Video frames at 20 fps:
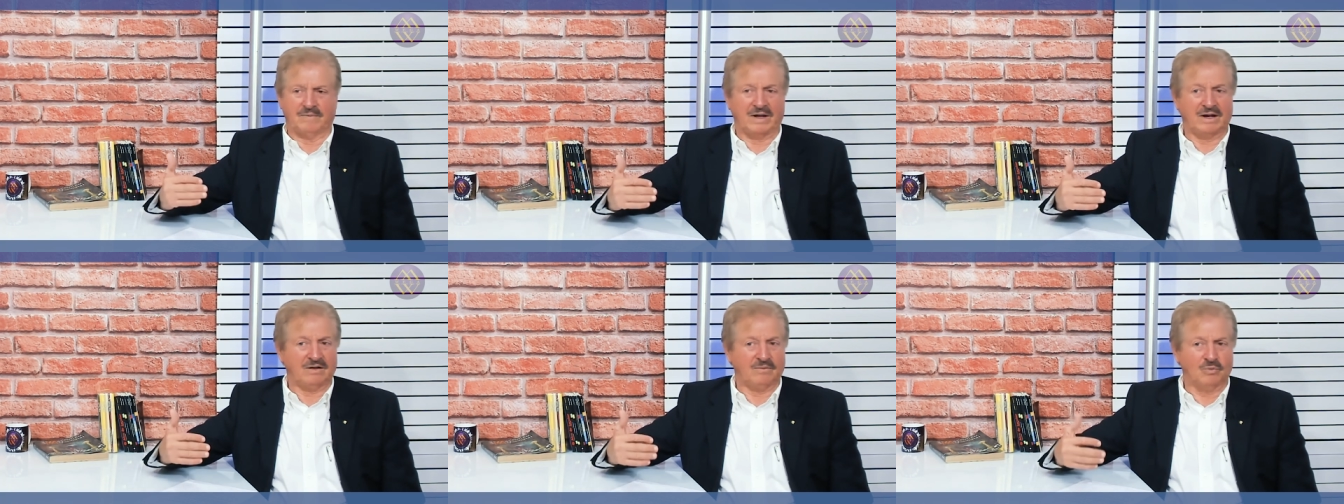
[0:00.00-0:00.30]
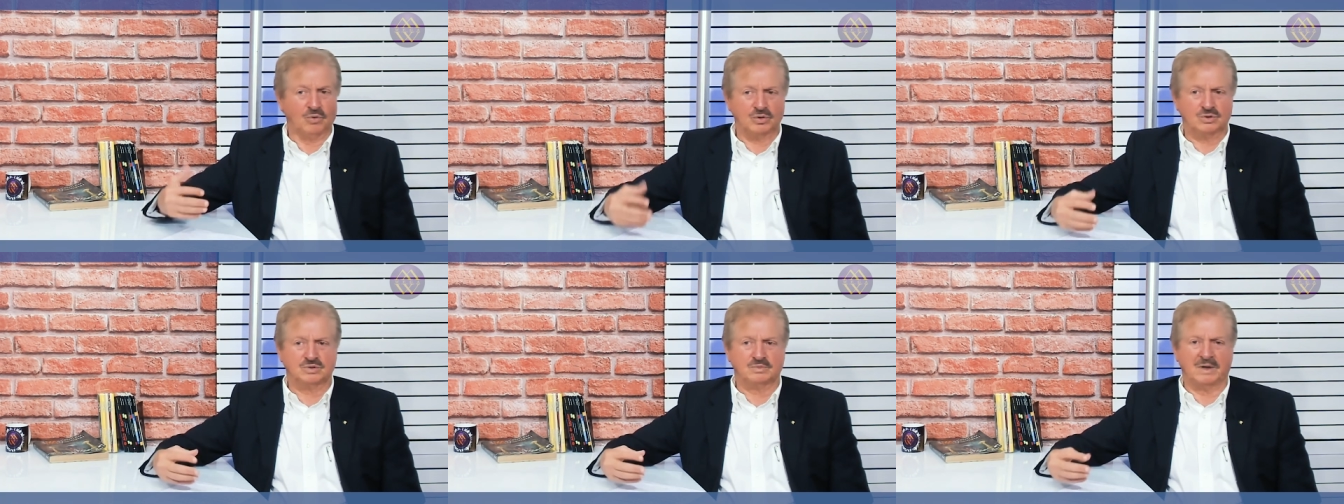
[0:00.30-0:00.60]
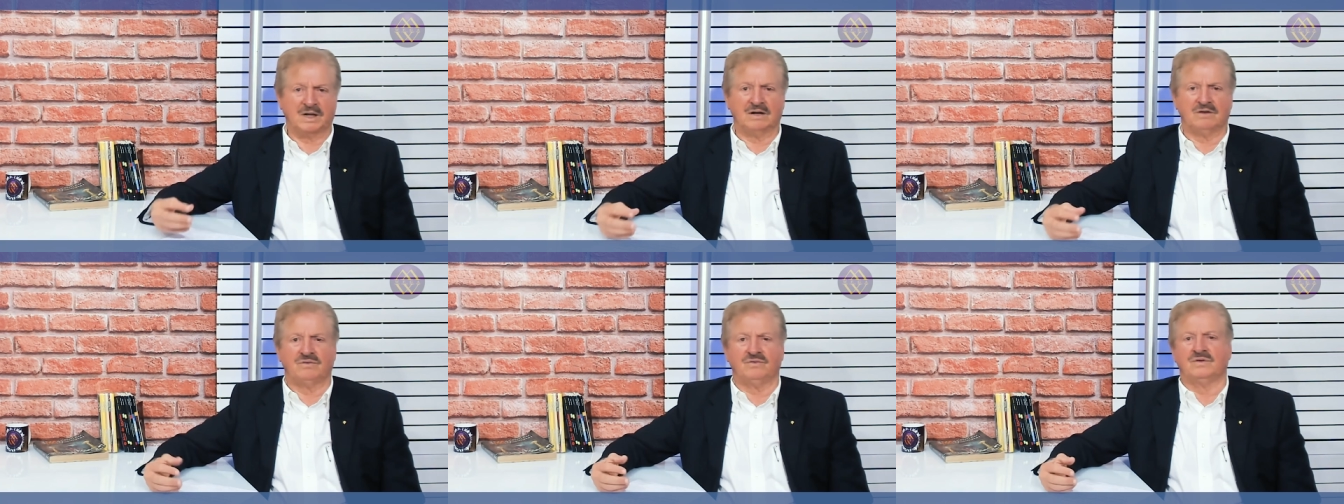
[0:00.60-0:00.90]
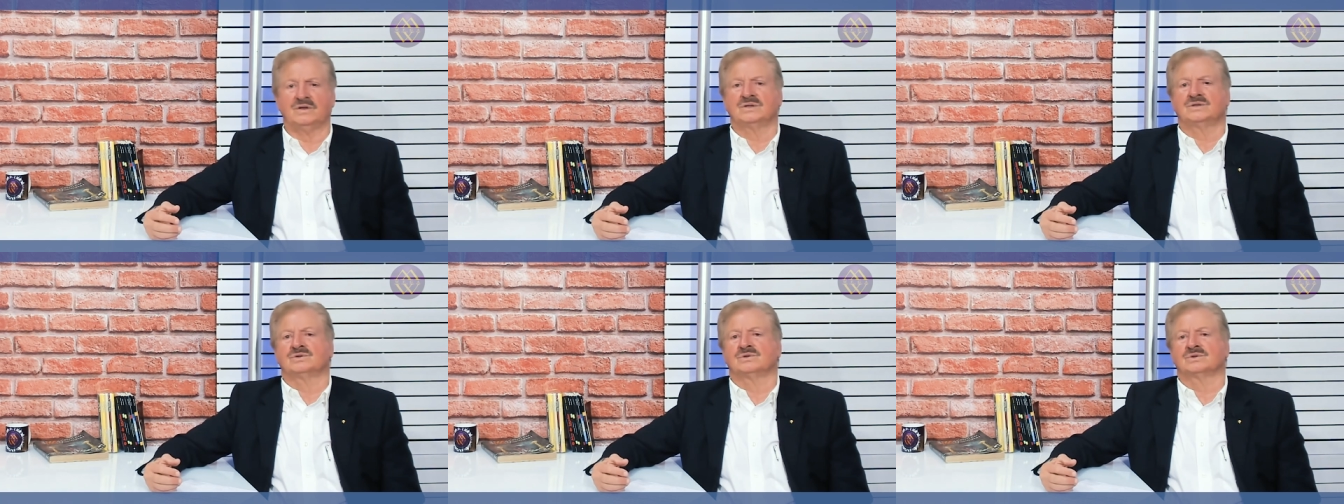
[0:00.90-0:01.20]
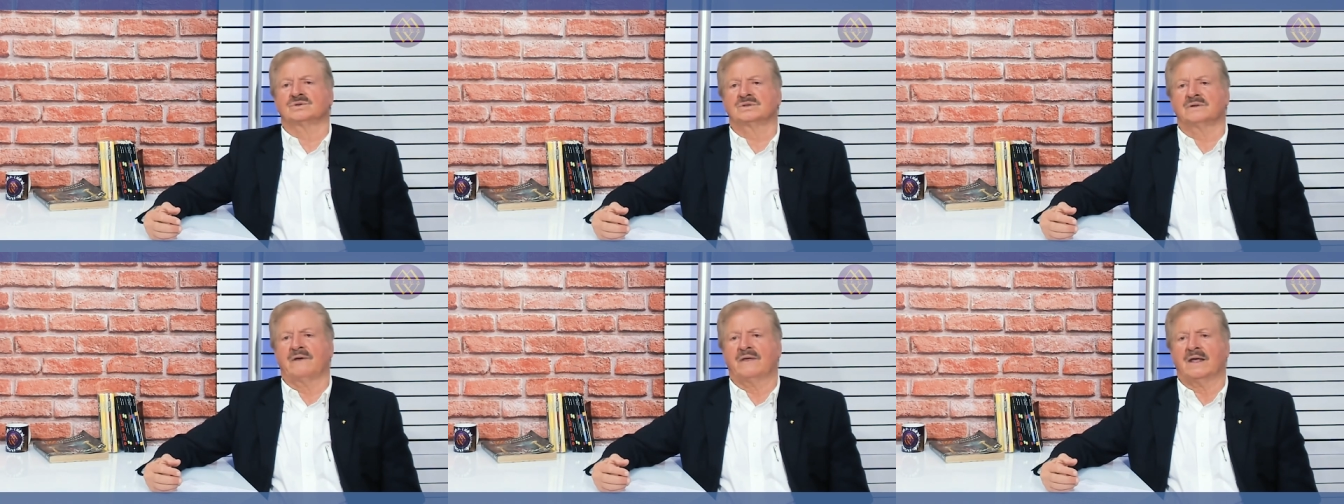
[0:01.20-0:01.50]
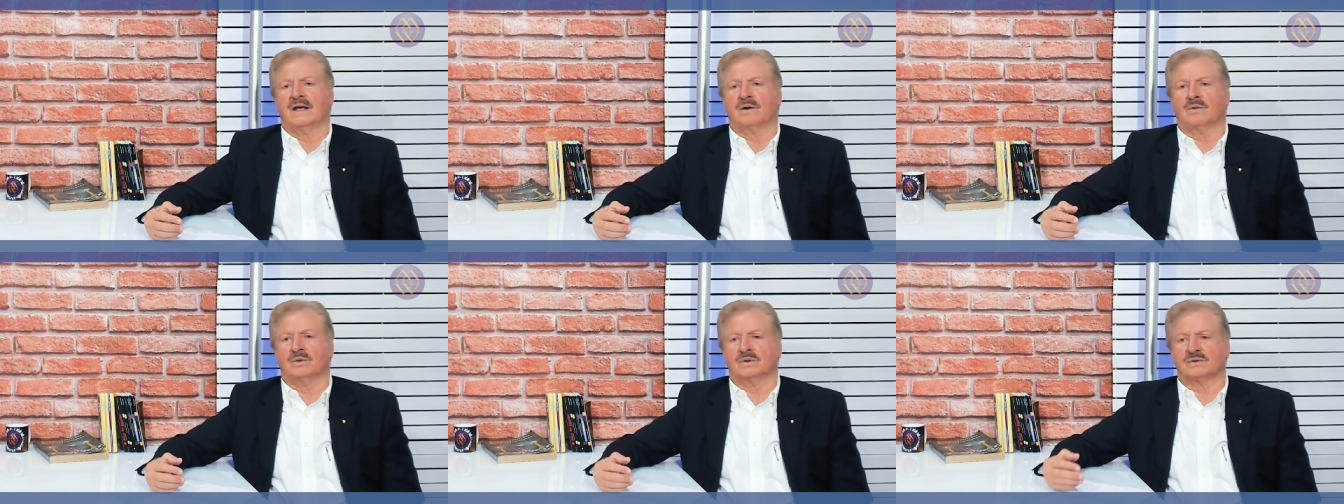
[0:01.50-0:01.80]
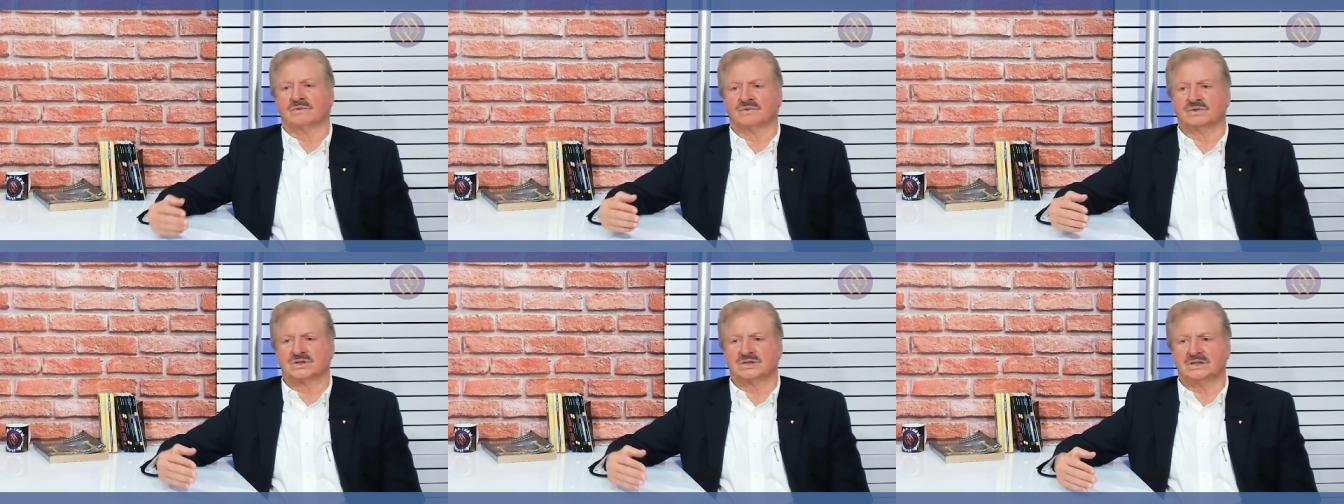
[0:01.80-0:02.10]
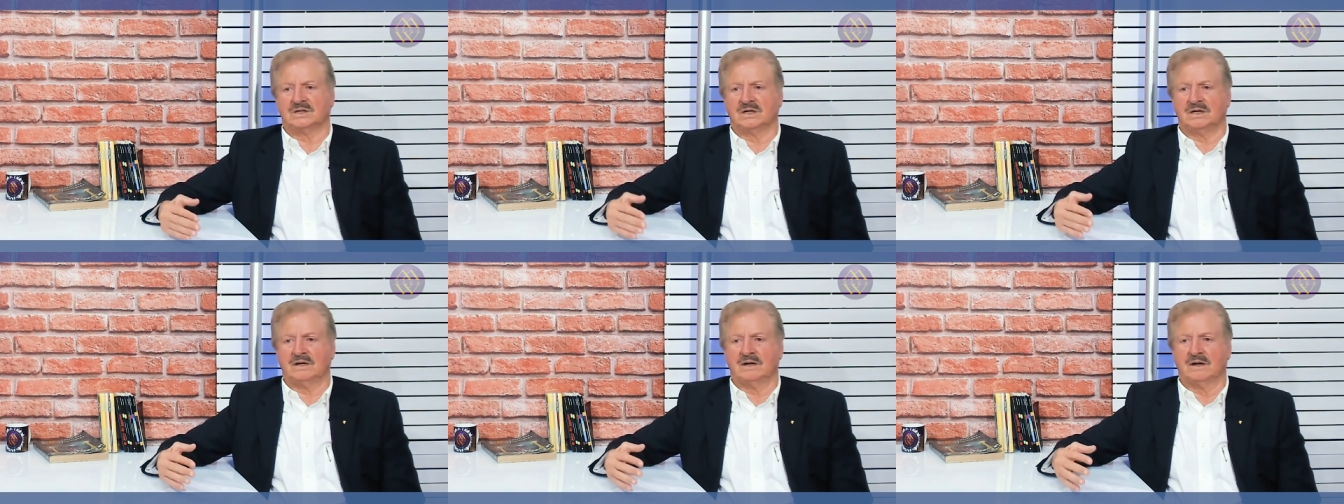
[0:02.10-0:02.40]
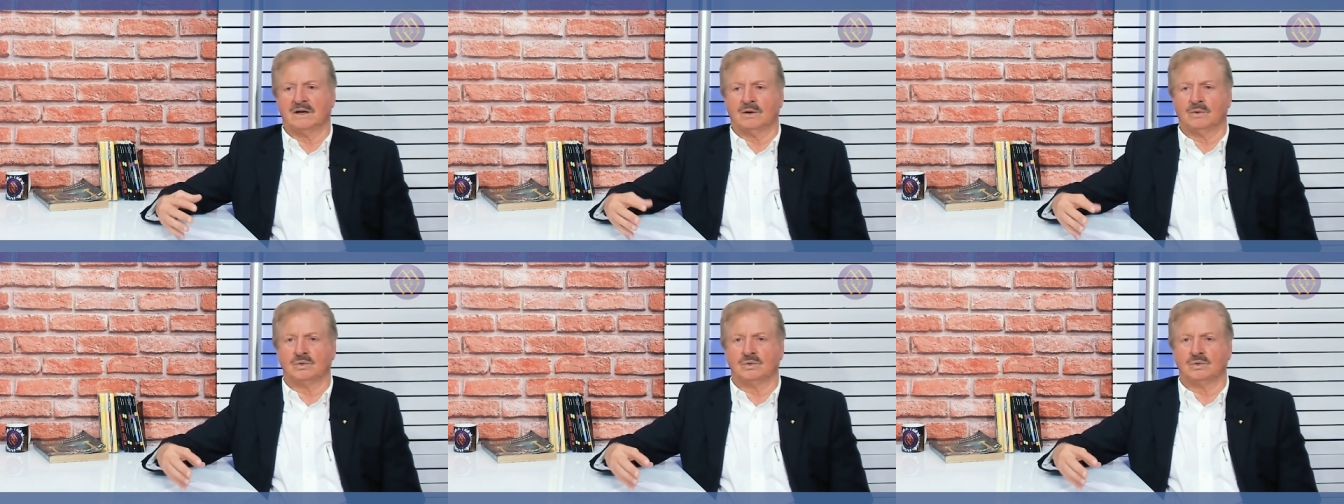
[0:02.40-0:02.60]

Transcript: muitos benefícios quando você